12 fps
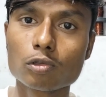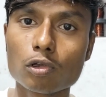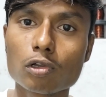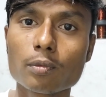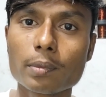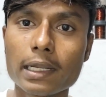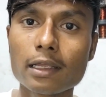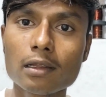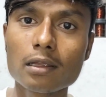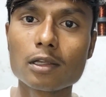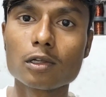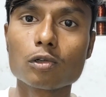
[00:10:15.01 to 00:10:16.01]
दो ठो
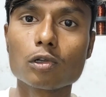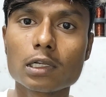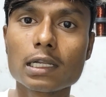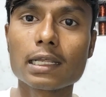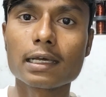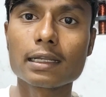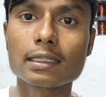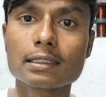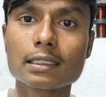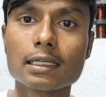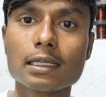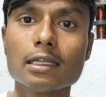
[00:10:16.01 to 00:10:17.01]
बैरिंग टोटल लगा
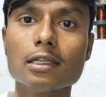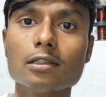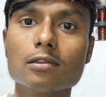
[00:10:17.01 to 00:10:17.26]
रहता है